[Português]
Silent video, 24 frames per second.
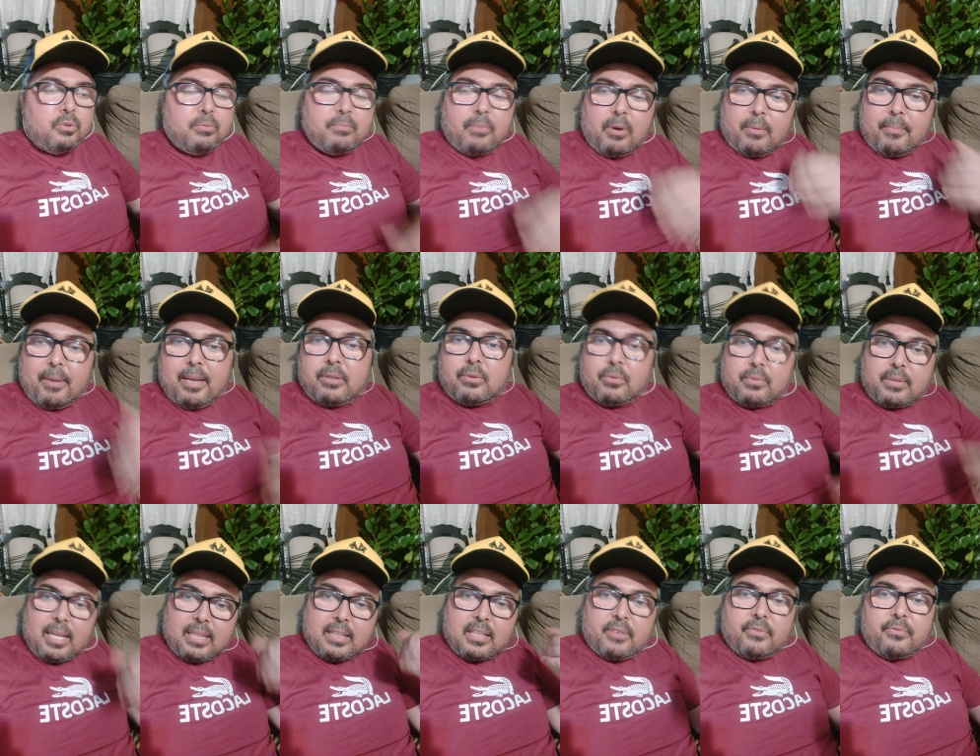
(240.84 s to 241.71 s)
do momento,
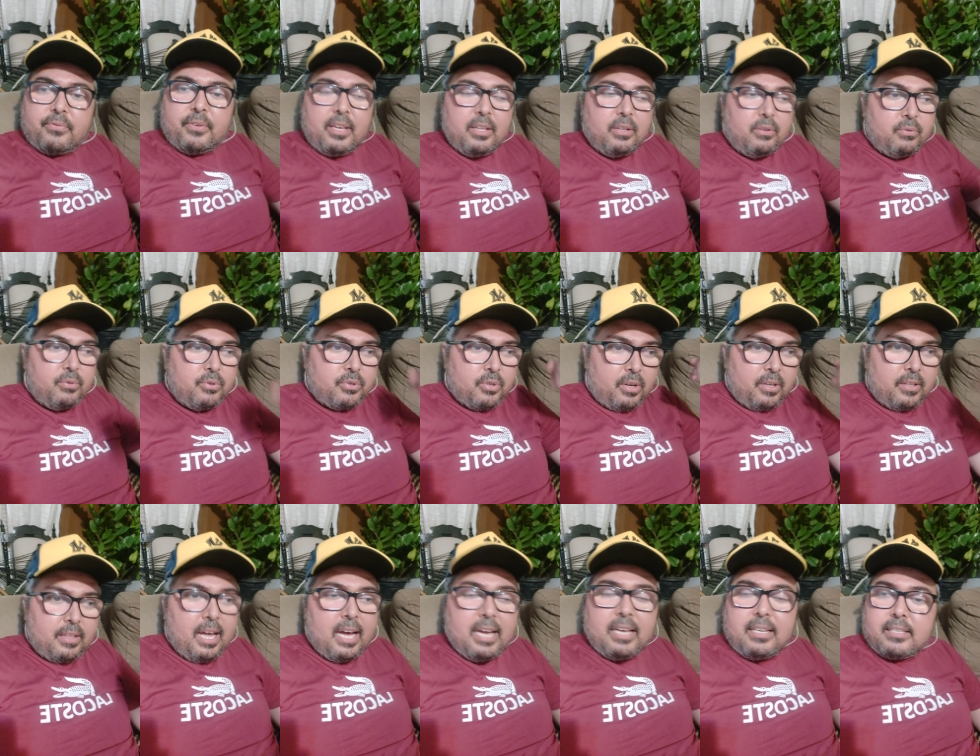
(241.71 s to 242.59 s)
na TV, nos
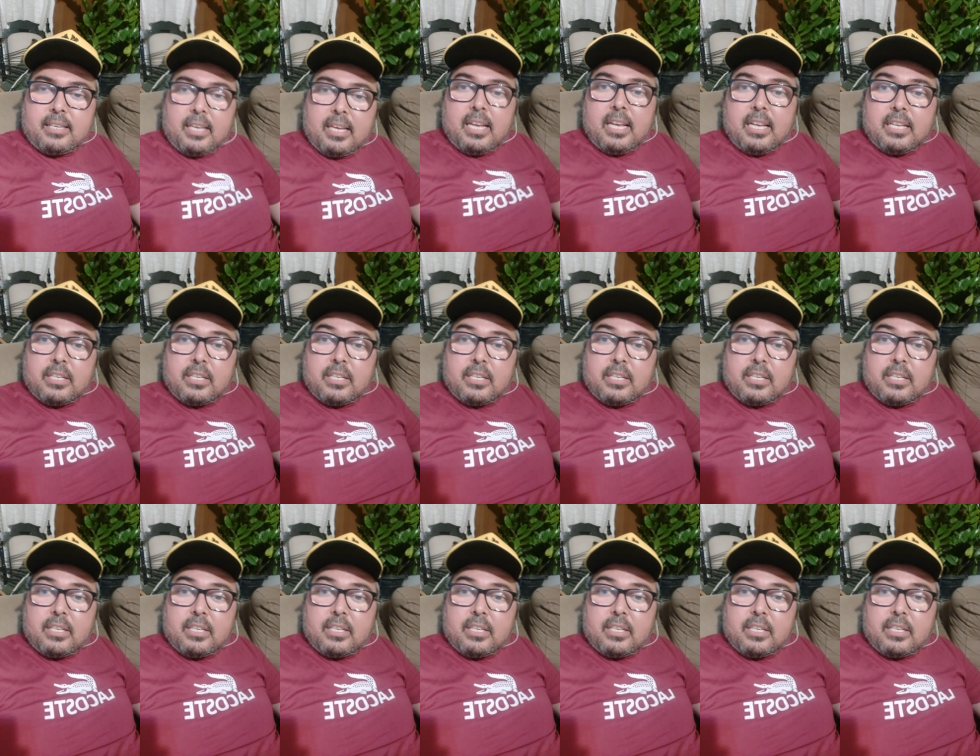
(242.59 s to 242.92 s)
jornais.